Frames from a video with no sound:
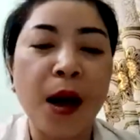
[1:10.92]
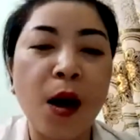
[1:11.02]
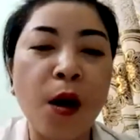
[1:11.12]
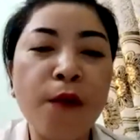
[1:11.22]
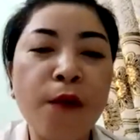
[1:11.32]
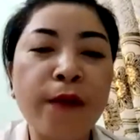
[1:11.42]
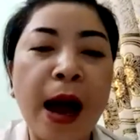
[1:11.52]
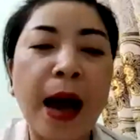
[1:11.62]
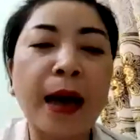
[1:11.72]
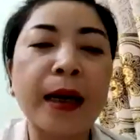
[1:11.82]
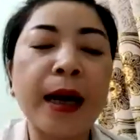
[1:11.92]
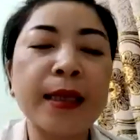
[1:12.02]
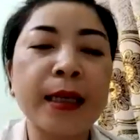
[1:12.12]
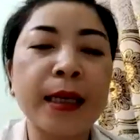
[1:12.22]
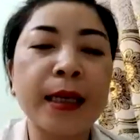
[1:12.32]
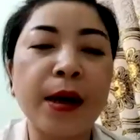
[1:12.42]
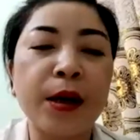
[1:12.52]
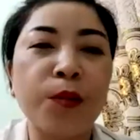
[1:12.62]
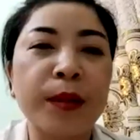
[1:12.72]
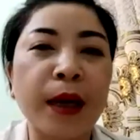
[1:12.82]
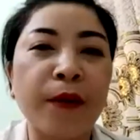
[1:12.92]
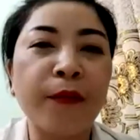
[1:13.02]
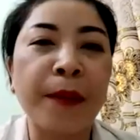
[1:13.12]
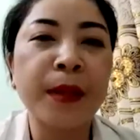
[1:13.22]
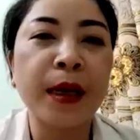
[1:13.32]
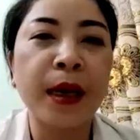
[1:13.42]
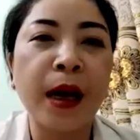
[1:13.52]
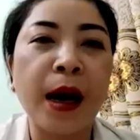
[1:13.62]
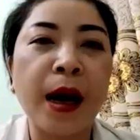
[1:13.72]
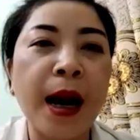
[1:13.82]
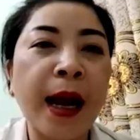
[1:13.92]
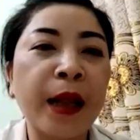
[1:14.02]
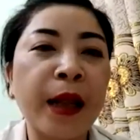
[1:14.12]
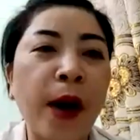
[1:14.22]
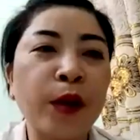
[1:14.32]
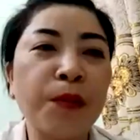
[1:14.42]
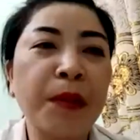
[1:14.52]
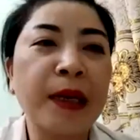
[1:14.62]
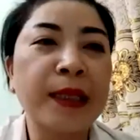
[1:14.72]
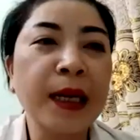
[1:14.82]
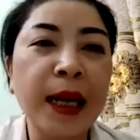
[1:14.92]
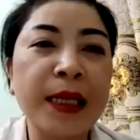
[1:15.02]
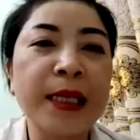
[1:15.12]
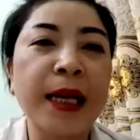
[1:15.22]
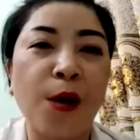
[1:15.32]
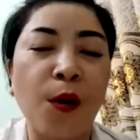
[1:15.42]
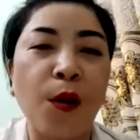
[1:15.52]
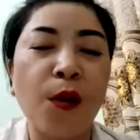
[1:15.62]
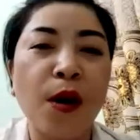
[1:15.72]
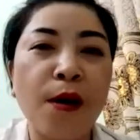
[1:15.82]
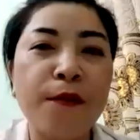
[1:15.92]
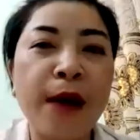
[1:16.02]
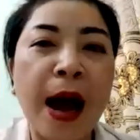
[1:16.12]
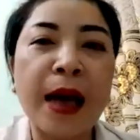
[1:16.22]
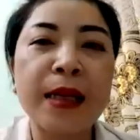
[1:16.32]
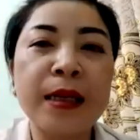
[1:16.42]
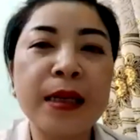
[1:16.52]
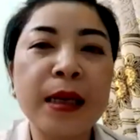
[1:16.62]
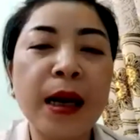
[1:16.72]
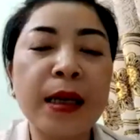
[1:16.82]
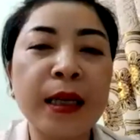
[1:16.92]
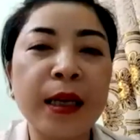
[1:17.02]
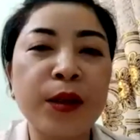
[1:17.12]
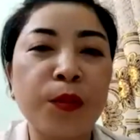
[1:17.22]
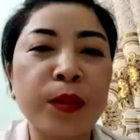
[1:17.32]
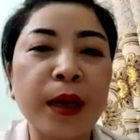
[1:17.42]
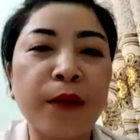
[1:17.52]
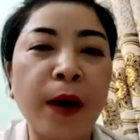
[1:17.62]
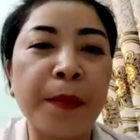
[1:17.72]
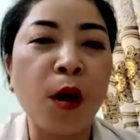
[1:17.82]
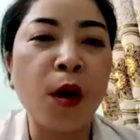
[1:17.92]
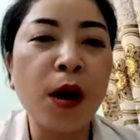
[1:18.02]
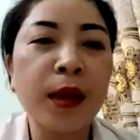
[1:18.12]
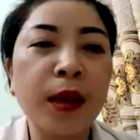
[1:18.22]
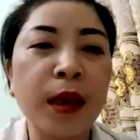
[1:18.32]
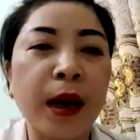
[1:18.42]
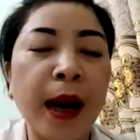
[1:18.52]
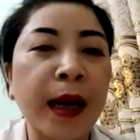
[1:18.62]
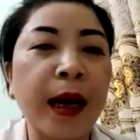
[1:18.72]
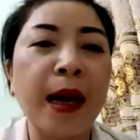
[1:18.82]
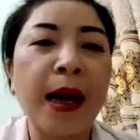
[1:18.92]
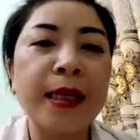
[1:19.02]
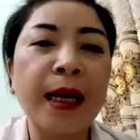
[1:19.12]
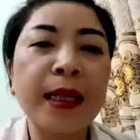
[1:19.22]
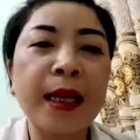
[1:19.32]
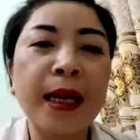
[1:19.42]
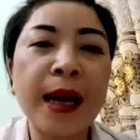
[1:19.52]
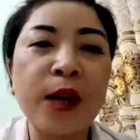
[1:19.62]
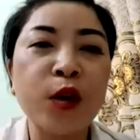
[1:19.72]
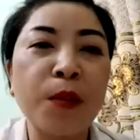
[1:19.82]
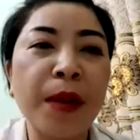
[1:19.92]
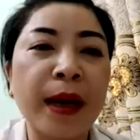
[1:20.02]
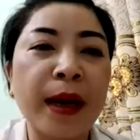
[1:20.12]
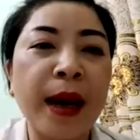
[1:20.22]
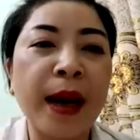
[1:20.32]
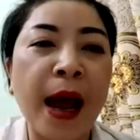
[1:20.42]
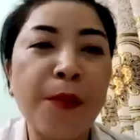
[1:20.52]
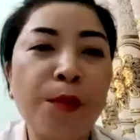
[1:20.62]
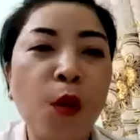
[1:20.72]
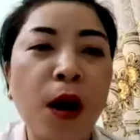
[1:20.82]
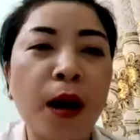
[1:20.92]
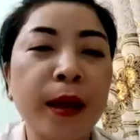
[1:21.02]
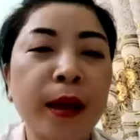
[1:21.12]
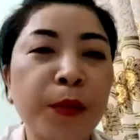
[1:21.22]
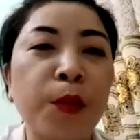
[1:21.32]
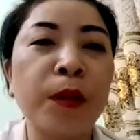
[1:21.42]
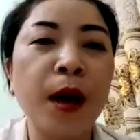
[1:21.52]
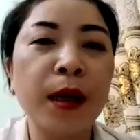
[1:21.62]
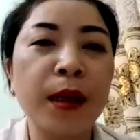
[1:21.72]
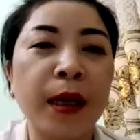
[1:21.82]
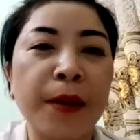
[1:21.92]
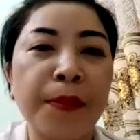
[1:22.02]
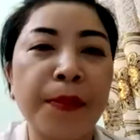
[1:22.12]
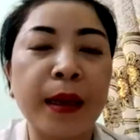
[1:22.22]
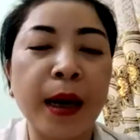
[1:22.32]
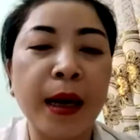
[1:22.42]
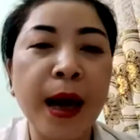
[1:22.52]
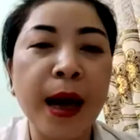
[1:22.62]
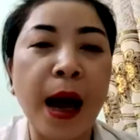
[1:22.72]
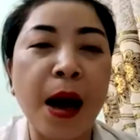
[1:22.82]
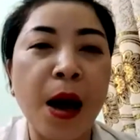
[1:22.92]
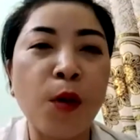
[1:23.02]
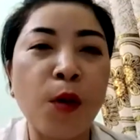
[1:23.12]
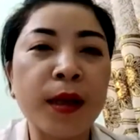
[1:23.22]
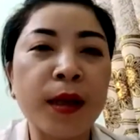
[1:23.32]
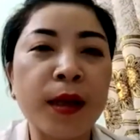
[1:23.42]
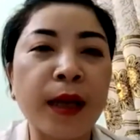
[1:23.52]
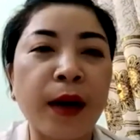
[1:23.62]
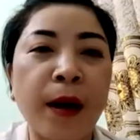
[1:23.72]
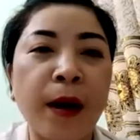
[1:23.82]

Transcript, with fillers: đó và các chị à, dùng sản phẩm thì à, lan tỏa cho mình rất là nhiều và những à, chị dùng sản phẩm đó thì lại nhắn tin lại cho mình để mua tiếp tục nữa thì mình thấy là một cái sản phẩm